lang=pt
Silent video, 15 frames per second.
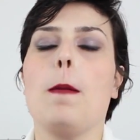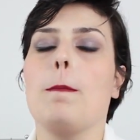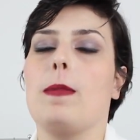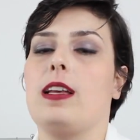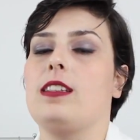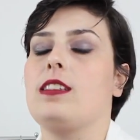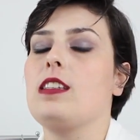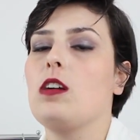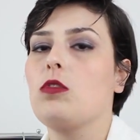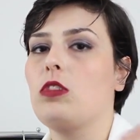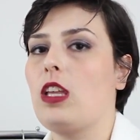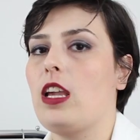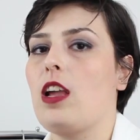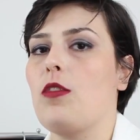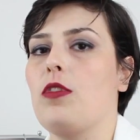mas não
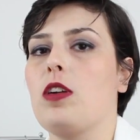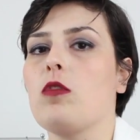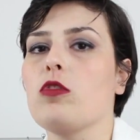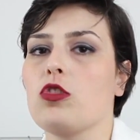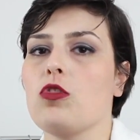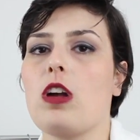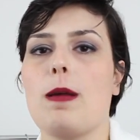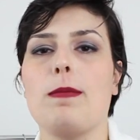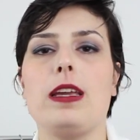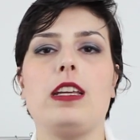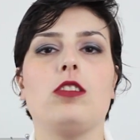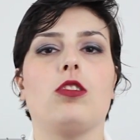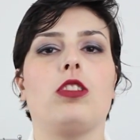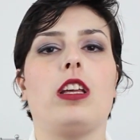tem a ver com julgamento,